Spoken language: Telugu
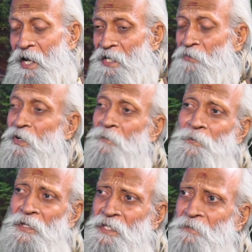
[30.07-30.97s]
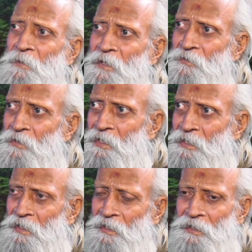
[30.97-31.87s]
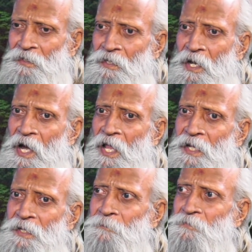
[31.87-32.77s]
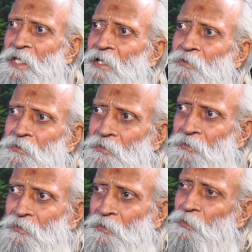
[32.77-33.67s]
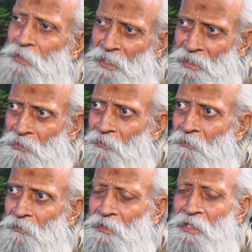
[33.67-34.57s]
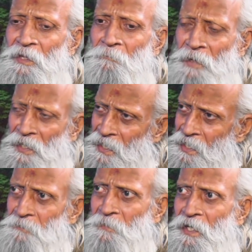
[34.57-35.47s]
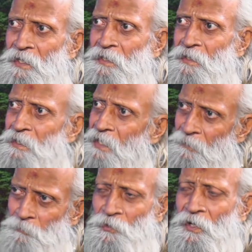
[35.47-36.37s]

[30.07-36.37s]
ఆయన ఒకప్పుడు ఏం చెప్పారు అని అంటే ఆలయం తాలూకు హుండీల్లో బంగారం కానీ డబ్బు